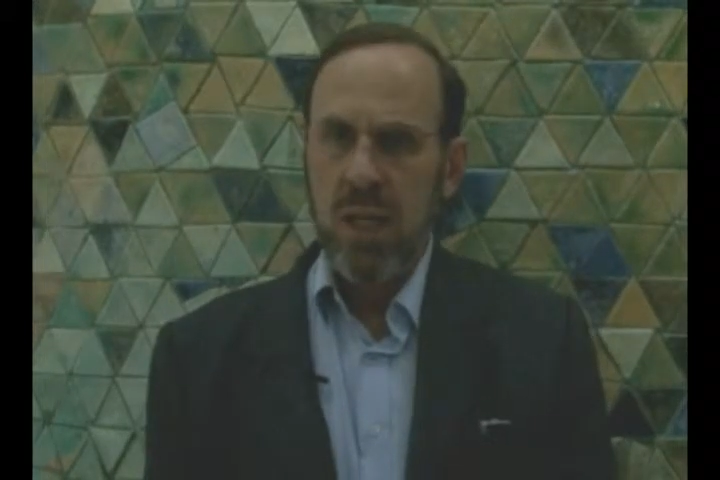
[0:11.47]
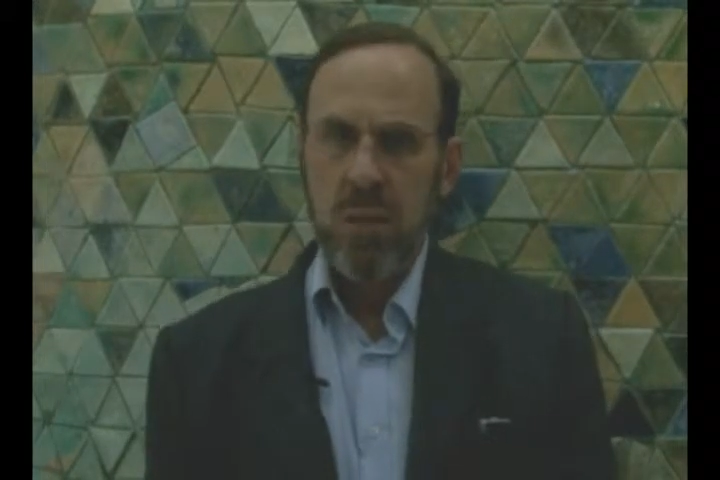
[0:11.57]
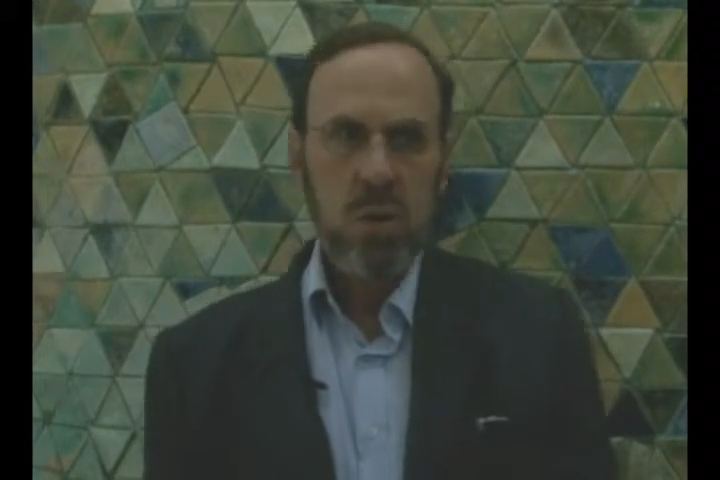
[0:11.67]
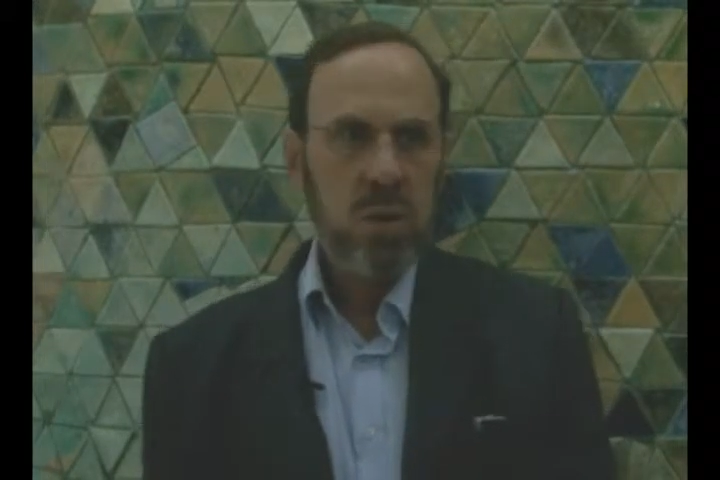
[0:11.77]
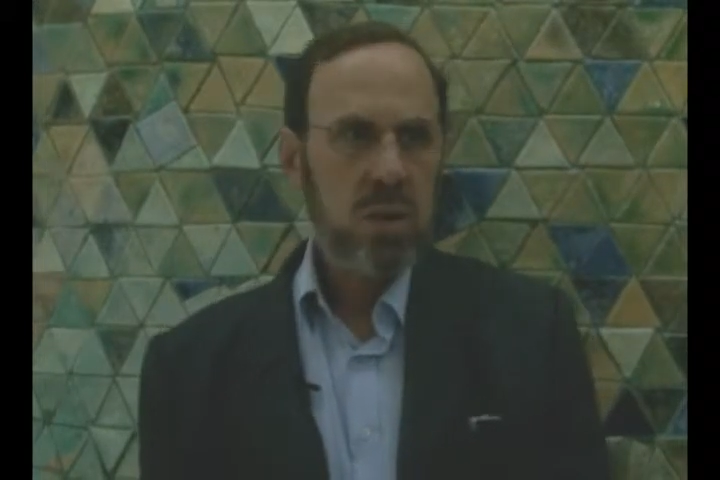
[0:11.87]

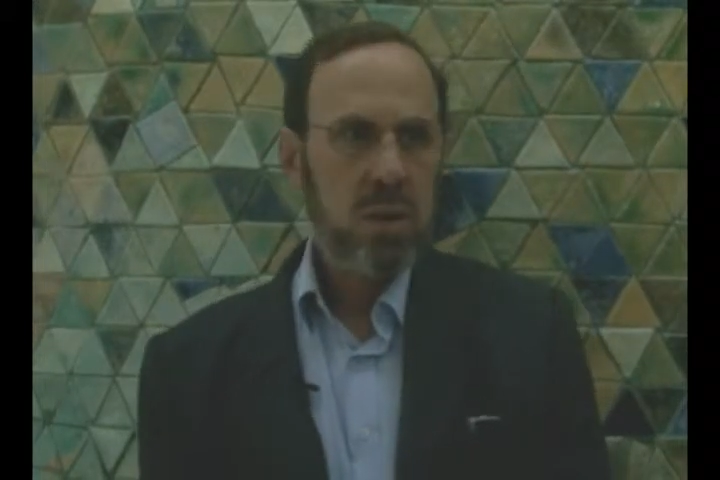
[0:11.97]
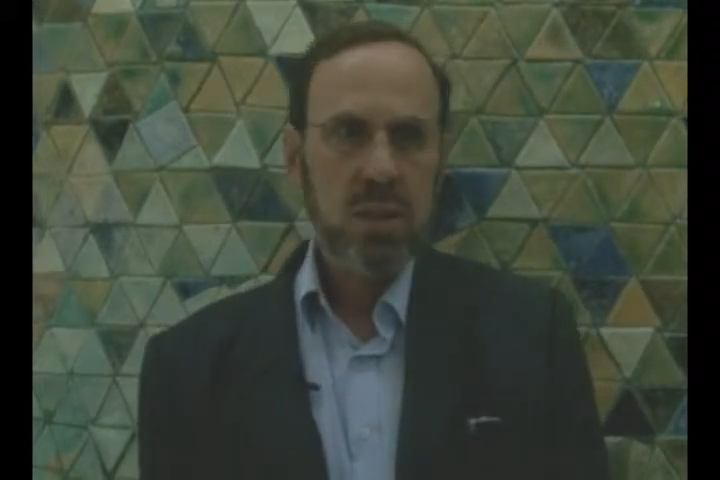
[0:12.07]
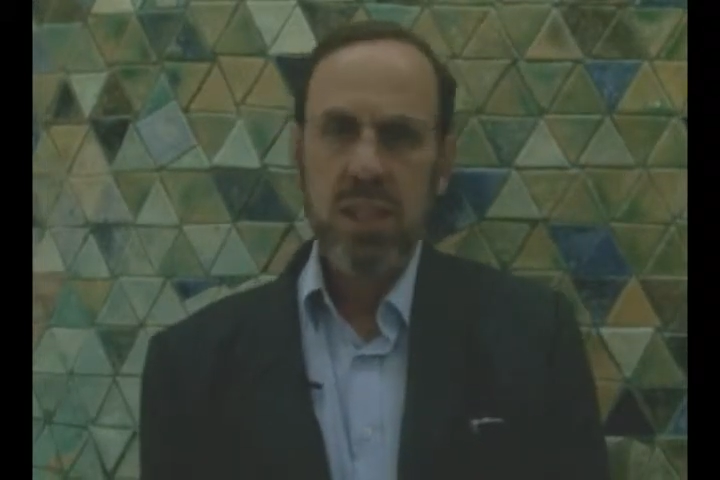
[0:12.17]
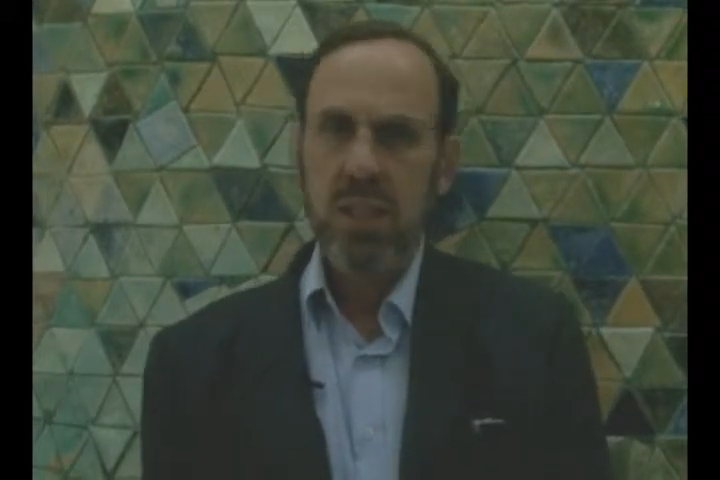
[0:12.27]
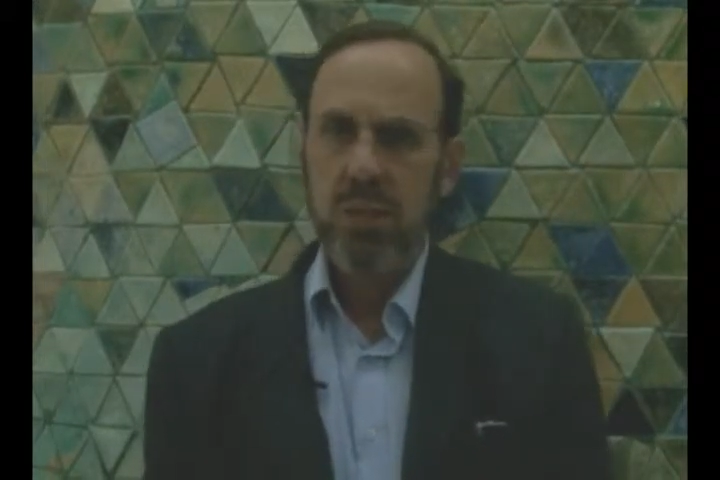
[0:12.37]
hemos
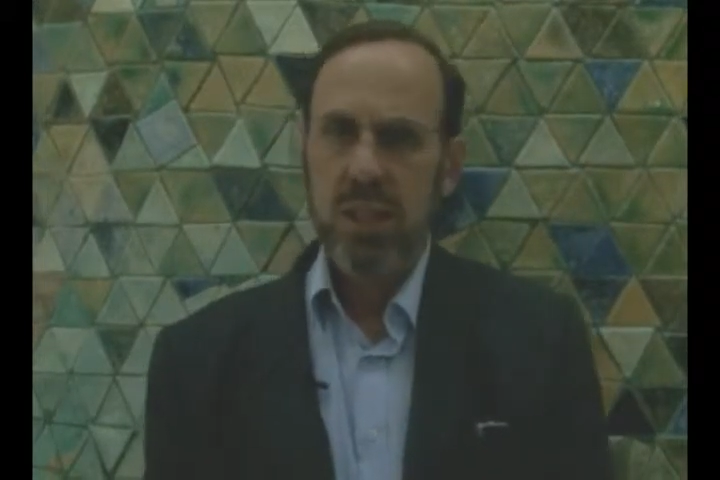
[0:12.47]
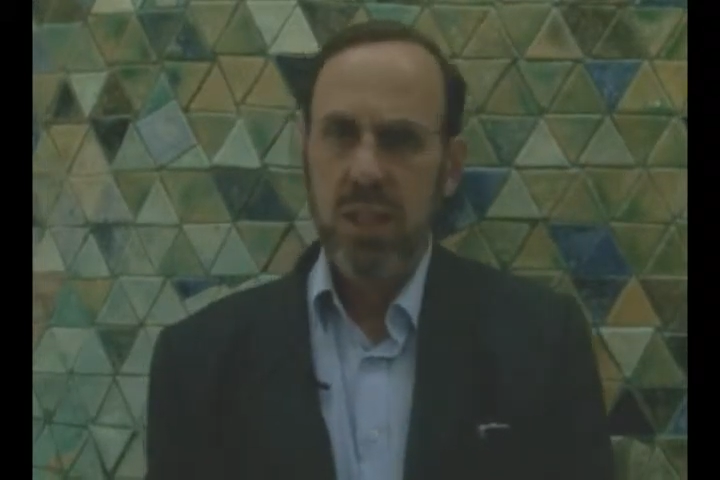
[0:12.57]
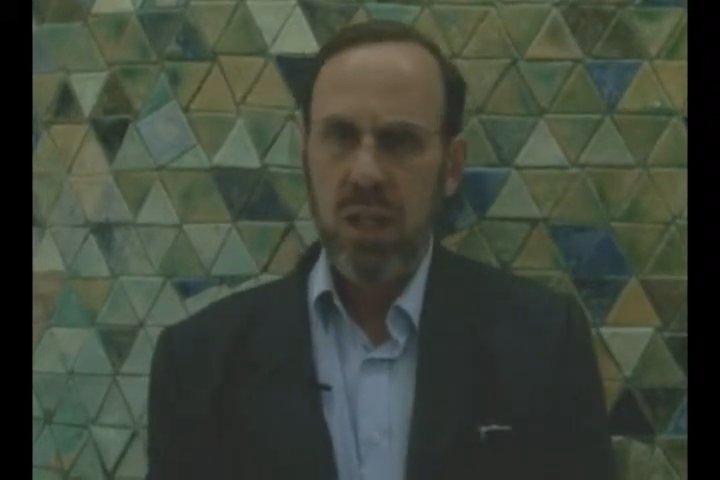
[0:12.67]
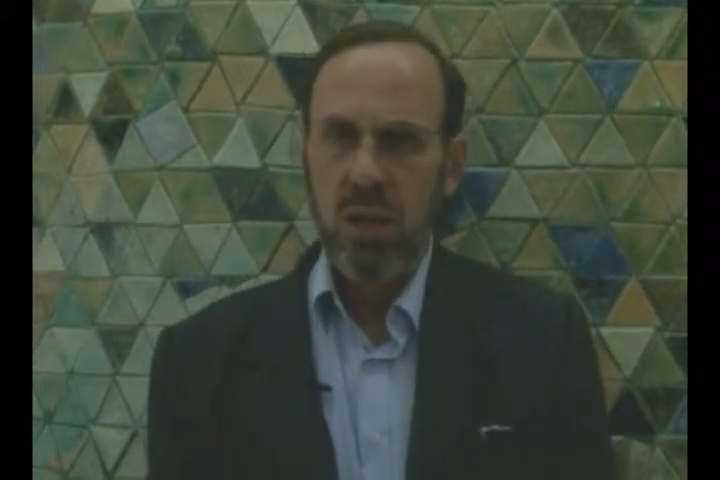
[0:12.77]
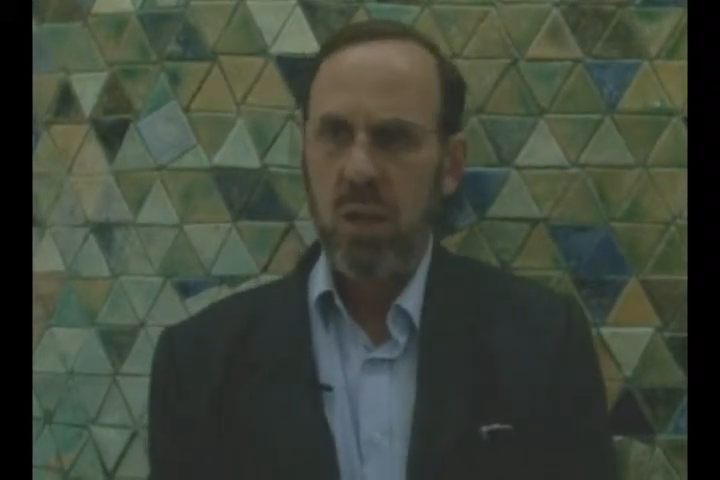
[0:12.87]

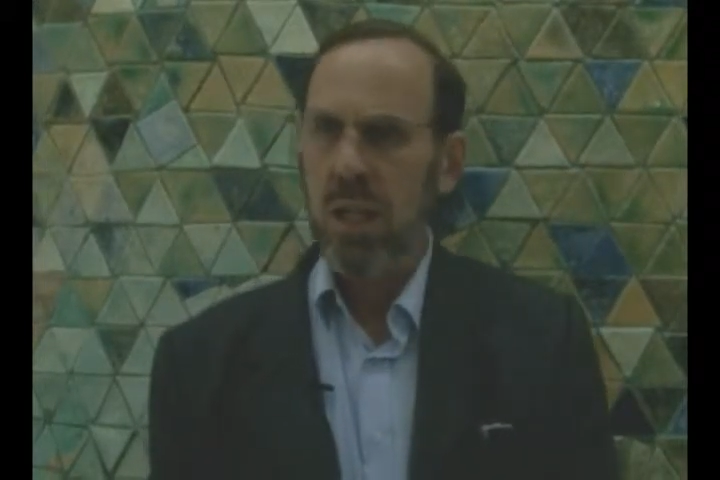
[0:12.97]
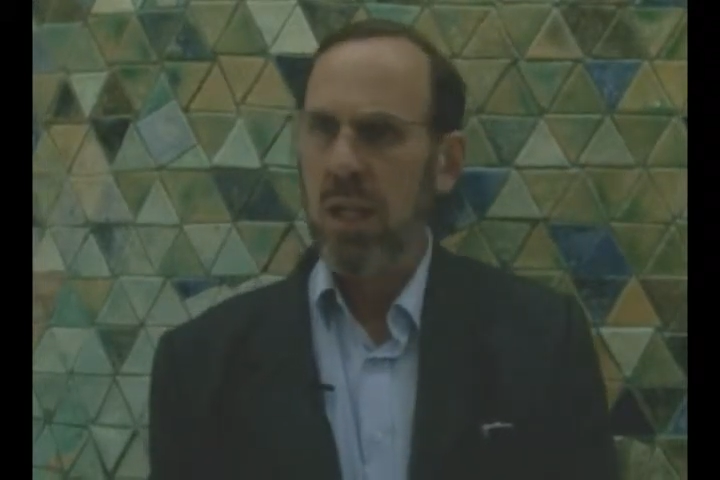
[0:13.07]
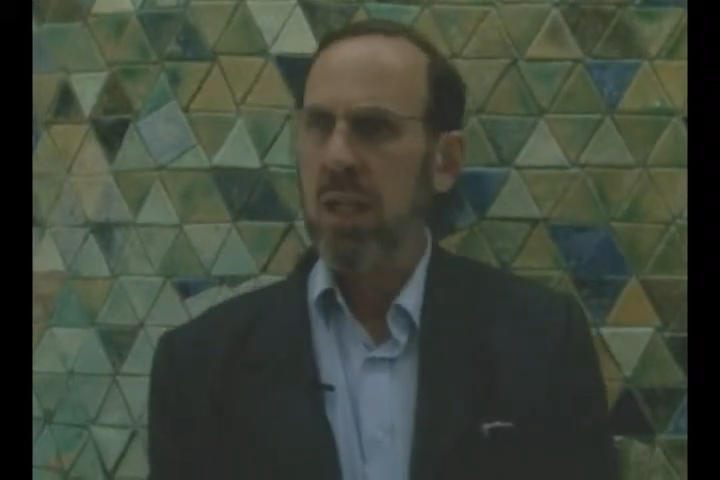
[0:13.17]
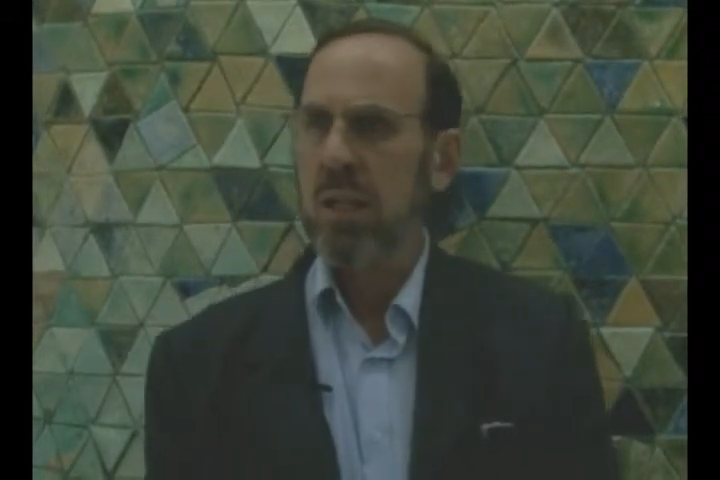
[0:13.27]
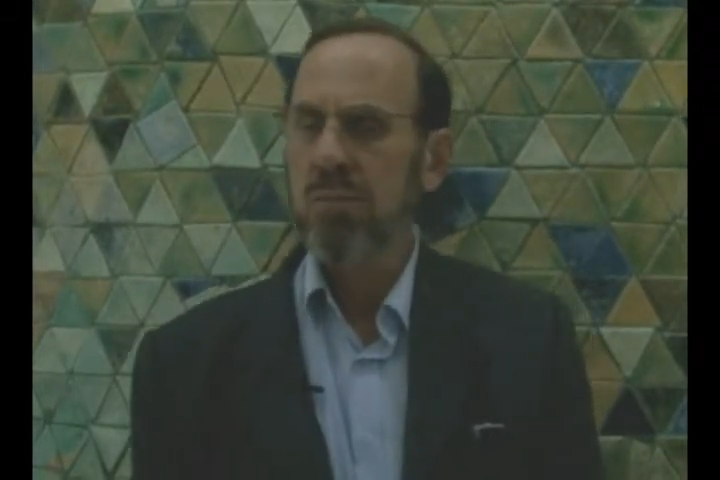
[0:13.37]
invitado
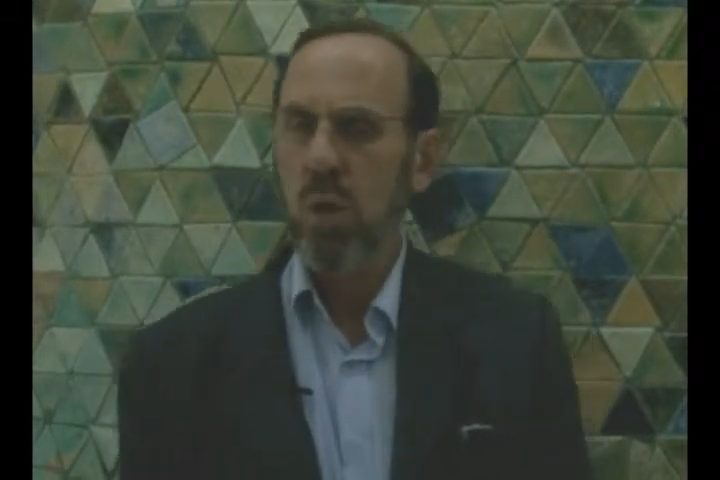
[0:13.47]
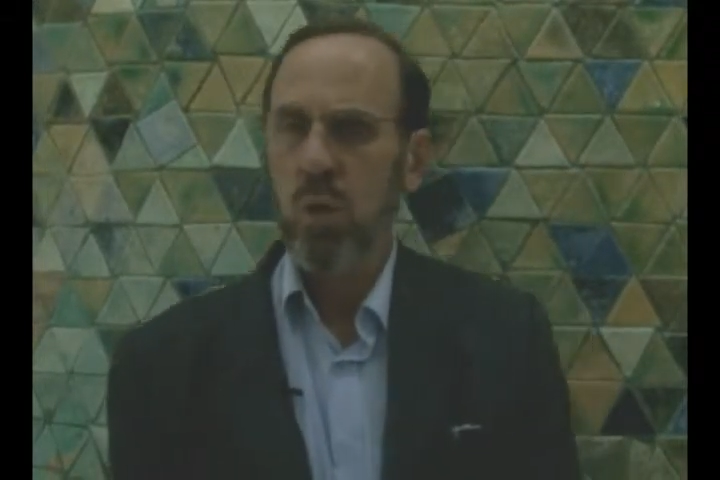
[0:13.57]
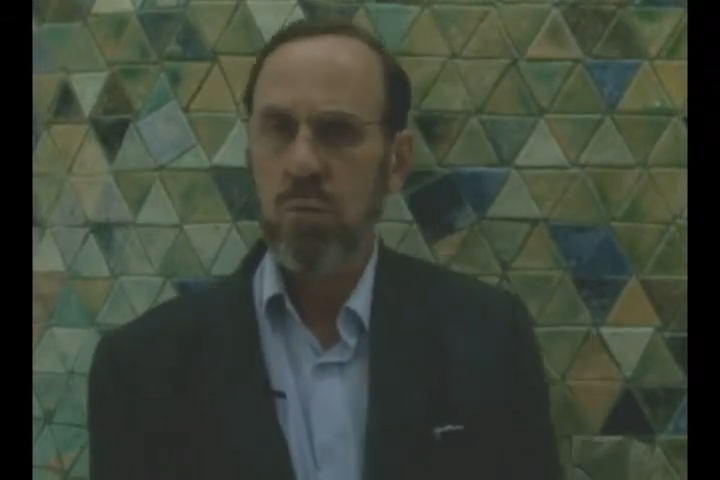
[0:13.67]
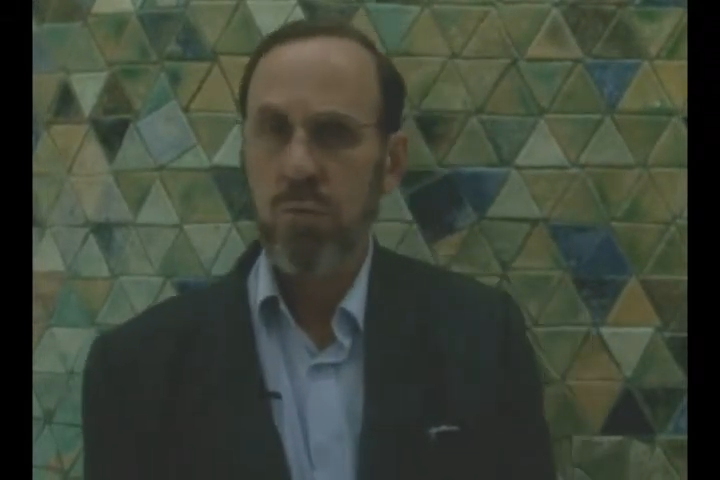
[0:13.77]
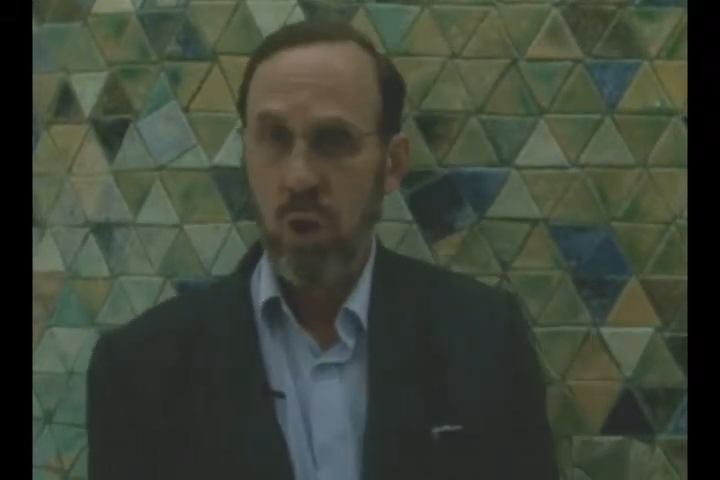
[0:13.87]
a
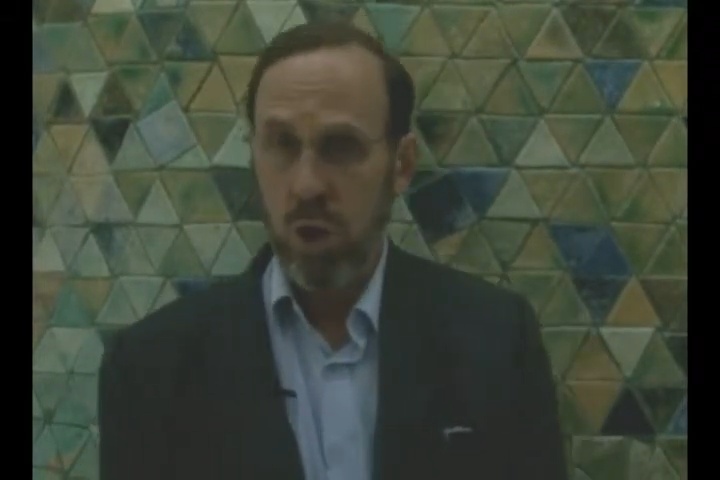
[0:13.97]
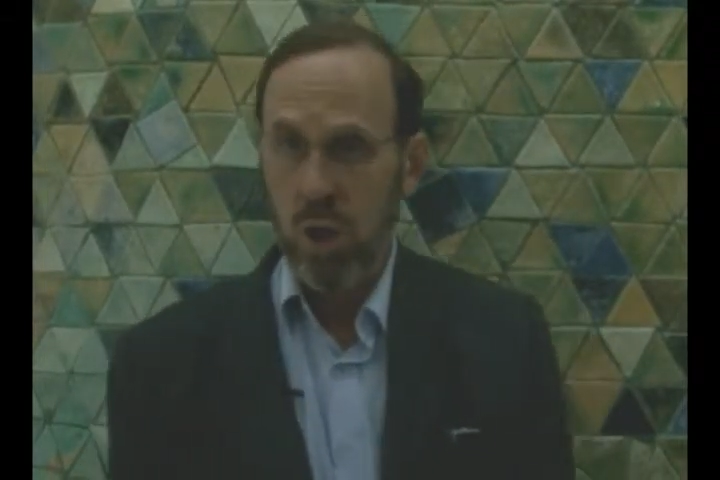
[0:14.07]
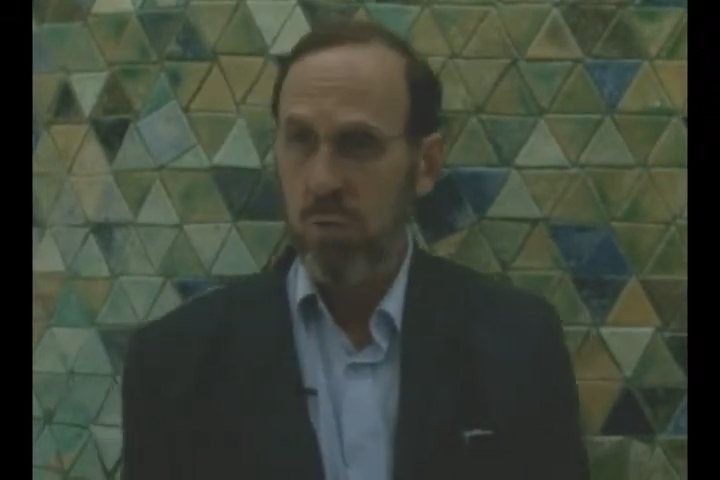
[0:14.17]
un foro,